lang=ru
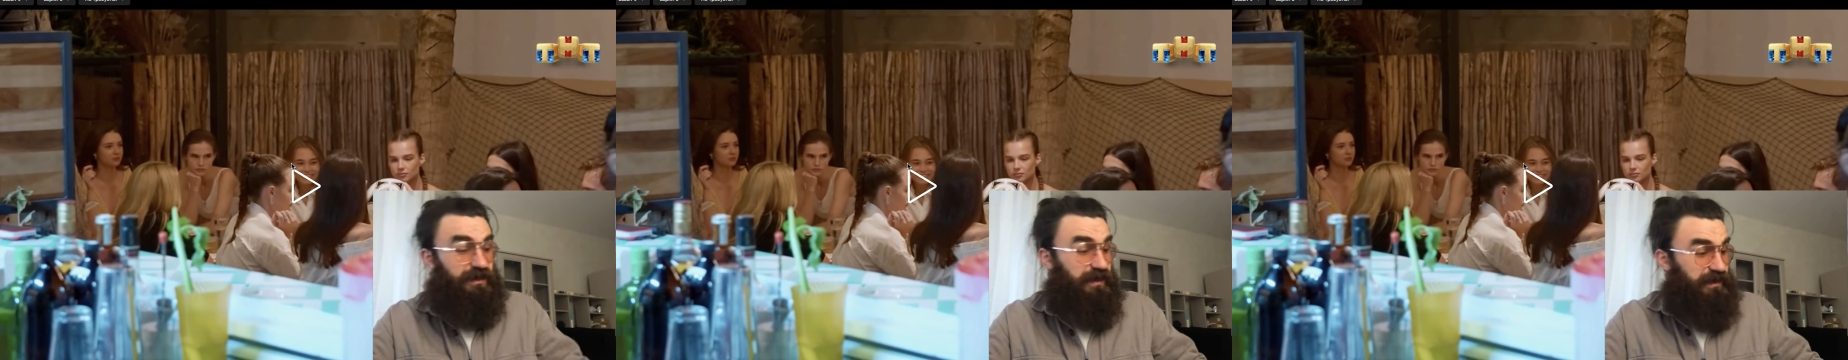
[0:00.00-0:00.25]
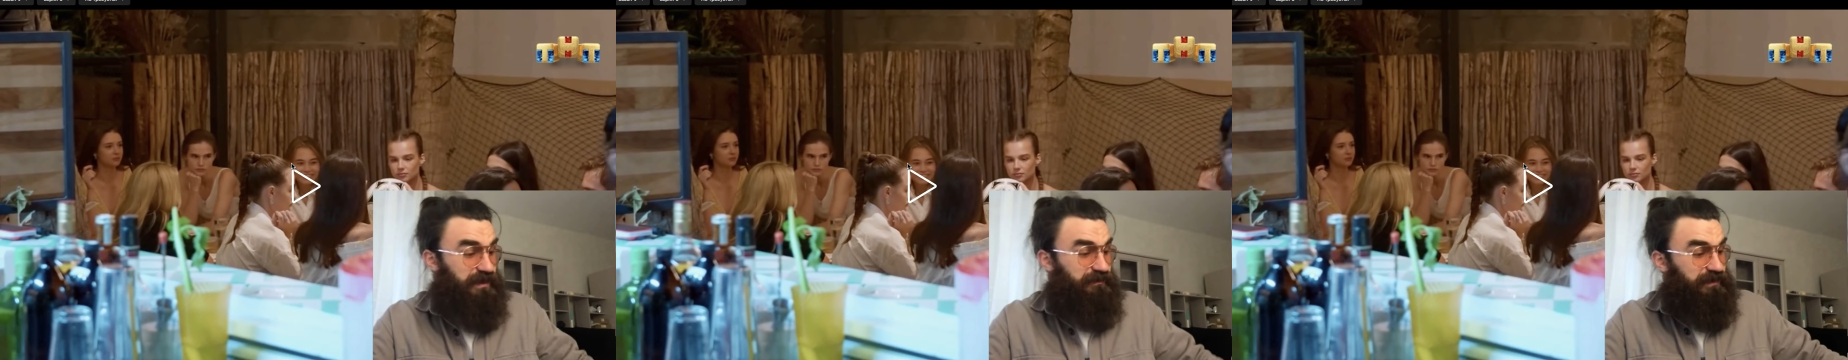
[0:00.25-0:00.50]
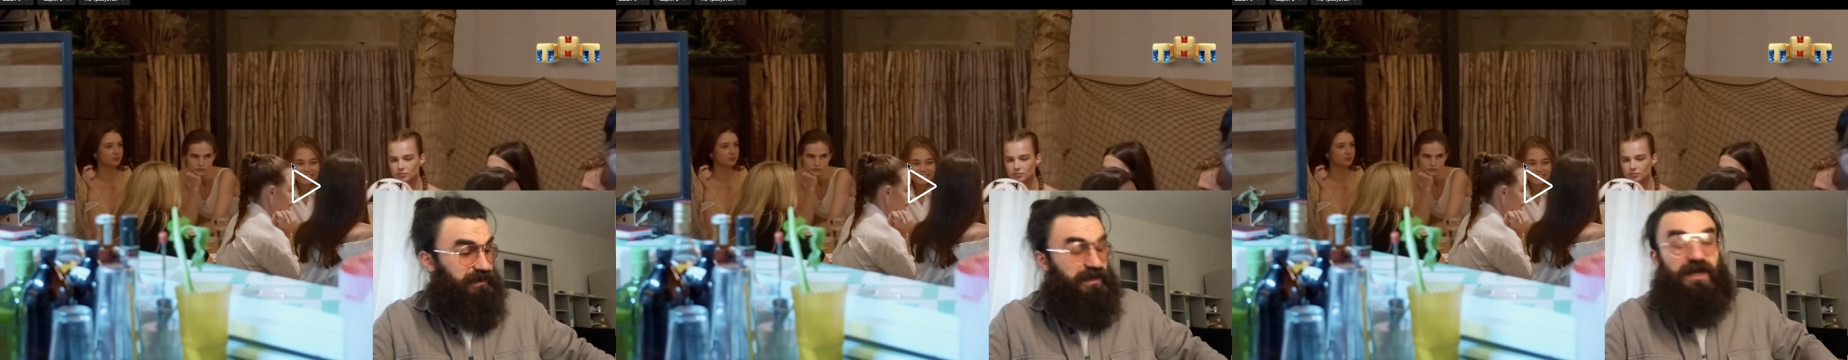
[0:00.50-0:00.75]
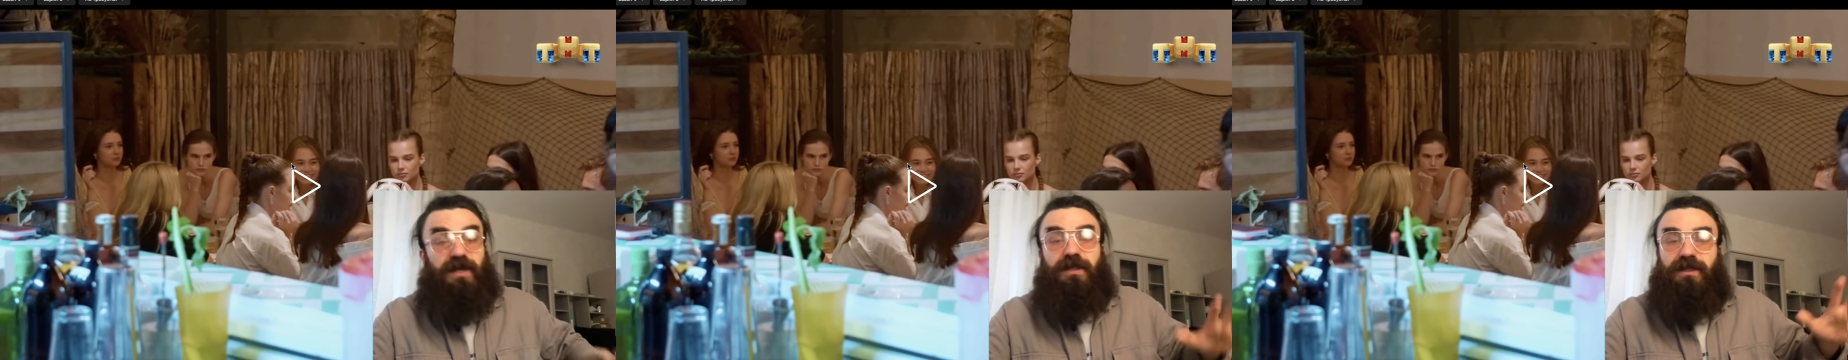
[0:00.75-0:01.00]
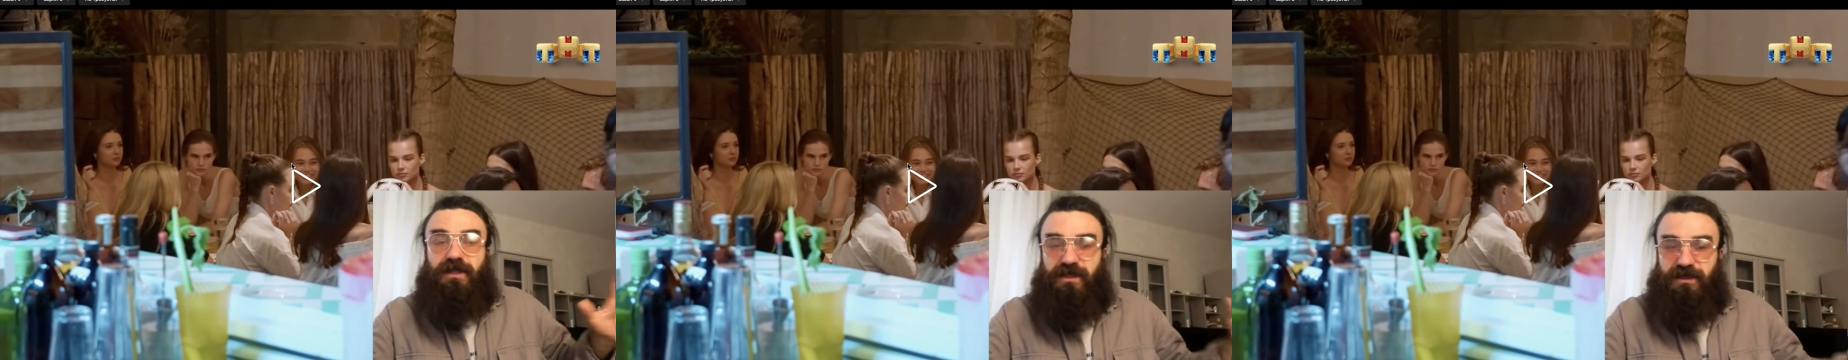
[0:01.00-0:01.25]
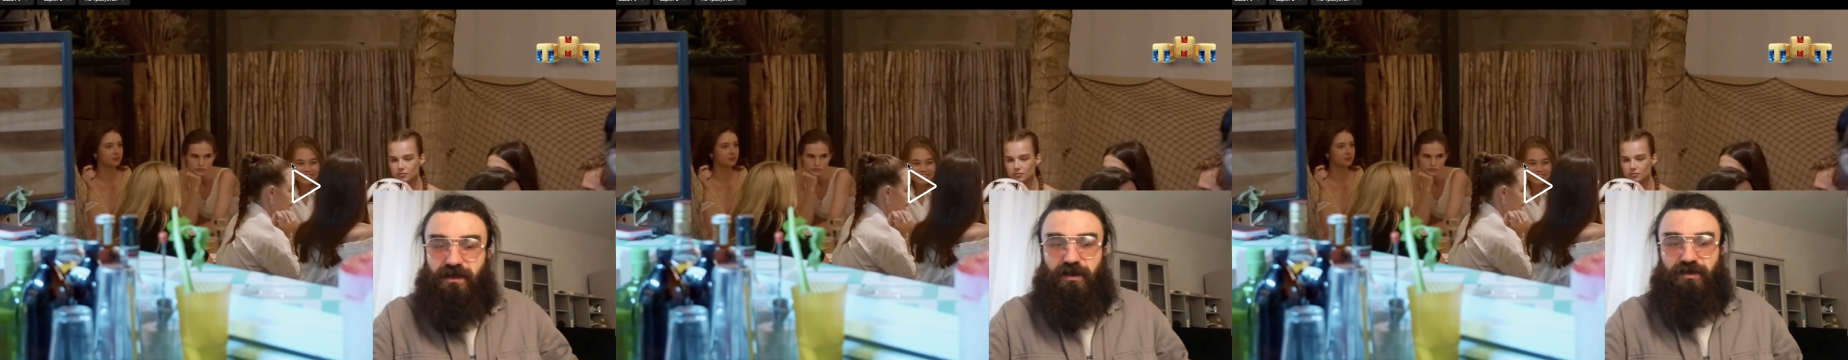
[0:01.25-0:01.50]
До этого ты не
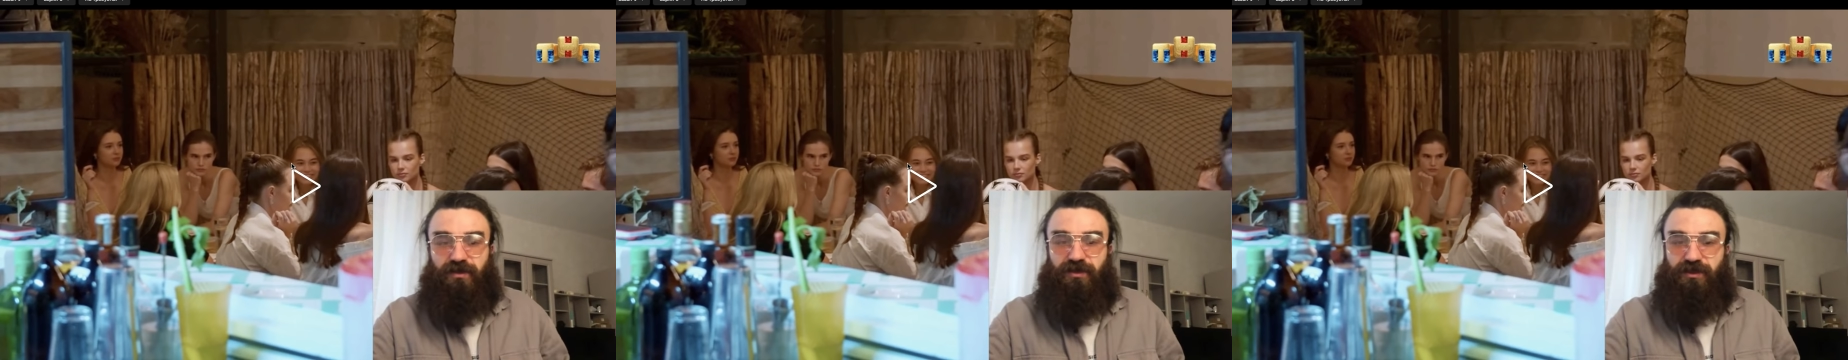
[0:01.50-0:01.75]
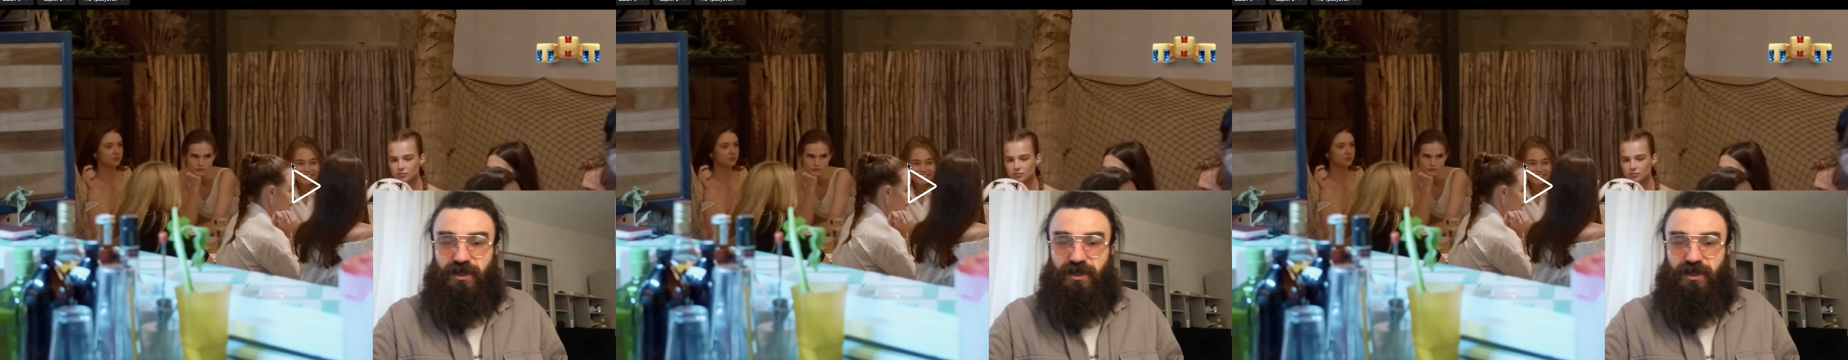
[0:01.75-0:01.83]
знал, что с